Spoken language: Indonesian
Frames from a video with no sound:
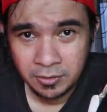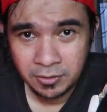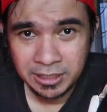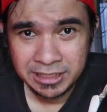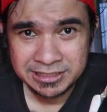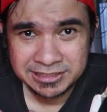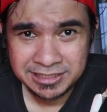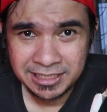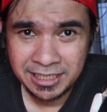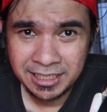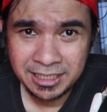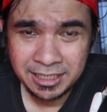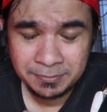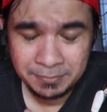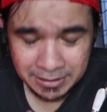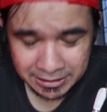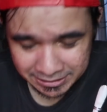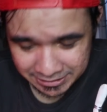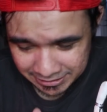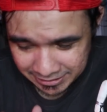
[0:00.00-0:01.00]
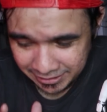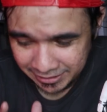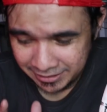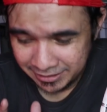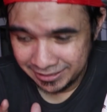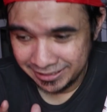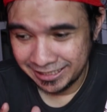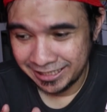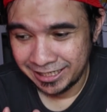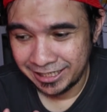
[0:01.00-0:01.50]
Oke, sekarang ke
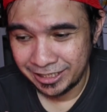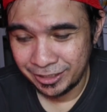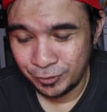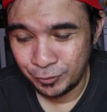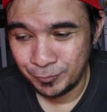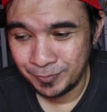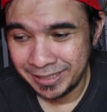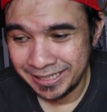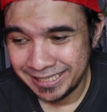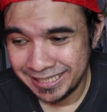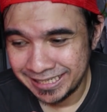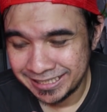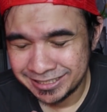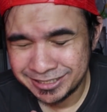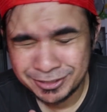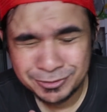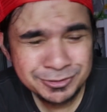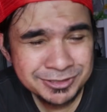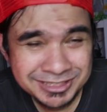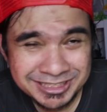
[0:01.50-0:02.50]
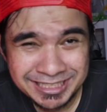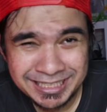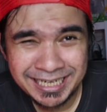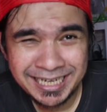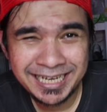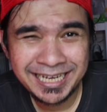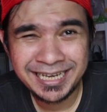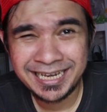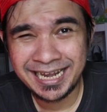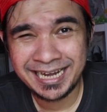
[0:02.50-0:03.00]
bagian yang lumayan
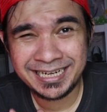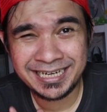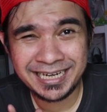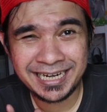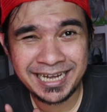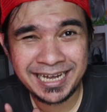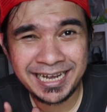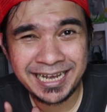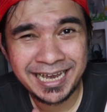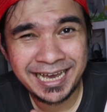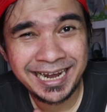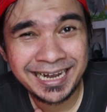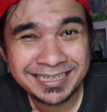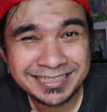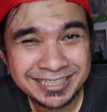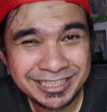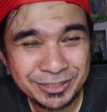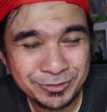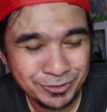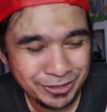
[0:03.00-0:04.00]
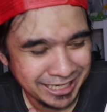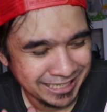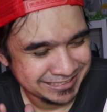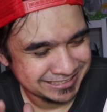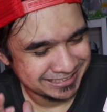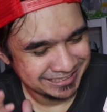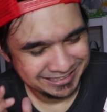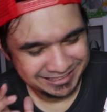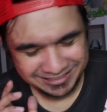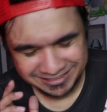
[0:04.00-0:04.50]
krusial adalah
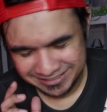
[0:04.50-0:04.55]
artikulasi.